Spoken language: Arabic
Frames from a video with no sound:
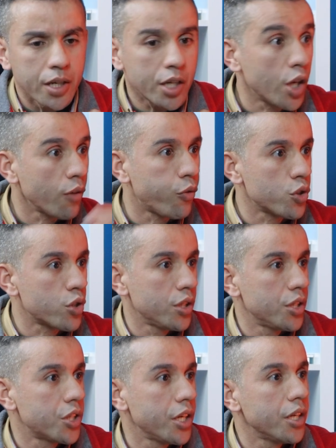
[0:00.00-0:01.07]
كنعرف واش
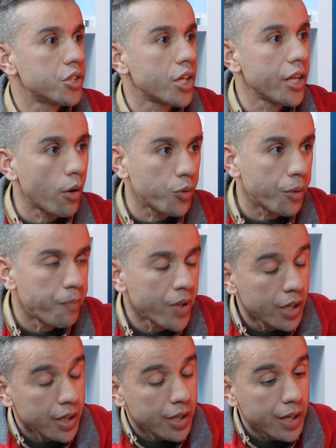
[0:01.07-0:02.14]
اش كياخذ
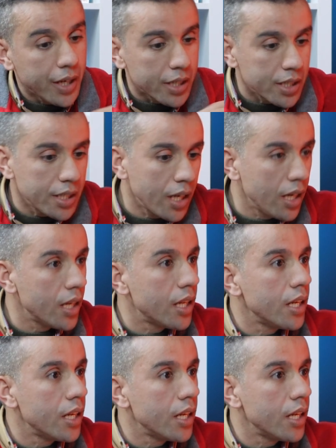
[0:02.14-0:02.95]
يعني هذه هي